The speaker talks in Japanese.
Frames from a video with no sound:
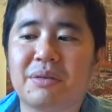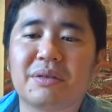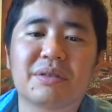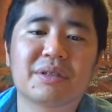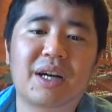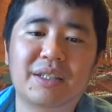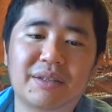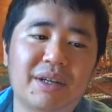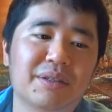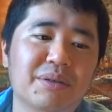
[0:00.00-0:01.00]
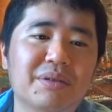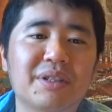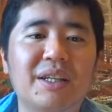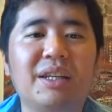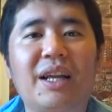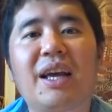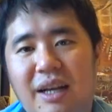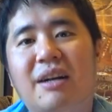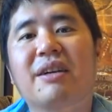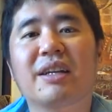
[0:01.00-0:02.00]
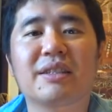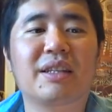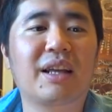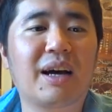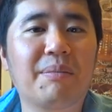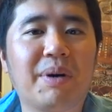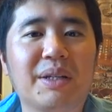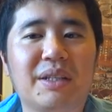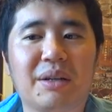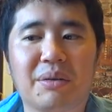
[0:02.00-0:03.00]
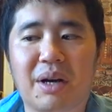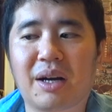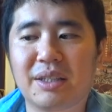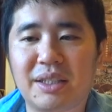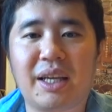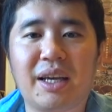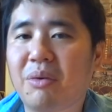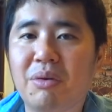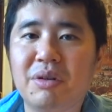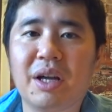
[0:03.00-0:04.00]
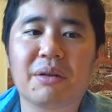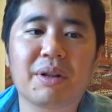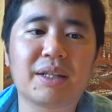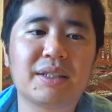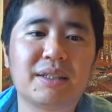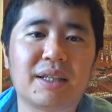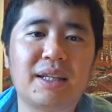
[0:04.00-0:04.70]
クルーズ会社は直前にね、格安で、ね、販売してたりとかして、航空券と同じですね。